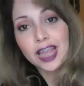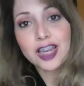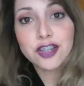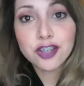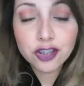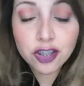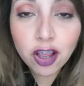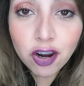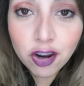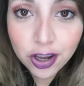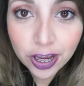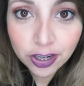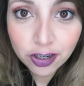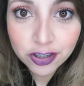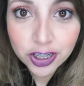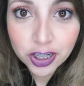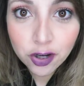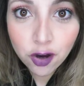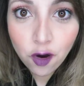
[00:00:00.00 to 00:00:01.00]
Eso es todo lo que
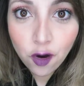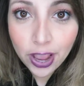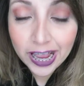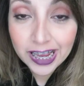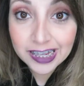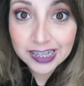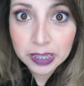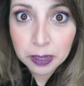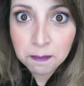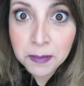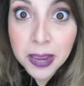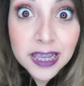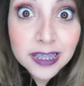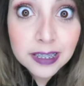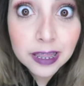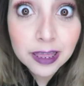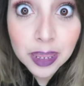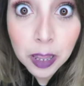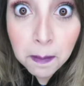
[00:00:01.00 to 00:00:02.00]
nos llegó este mes
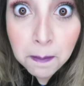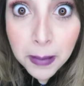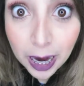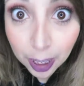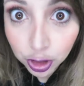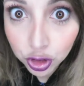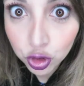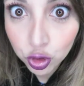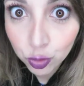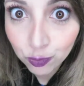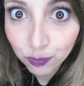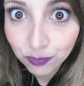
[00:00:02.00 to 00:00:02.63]
de marzo.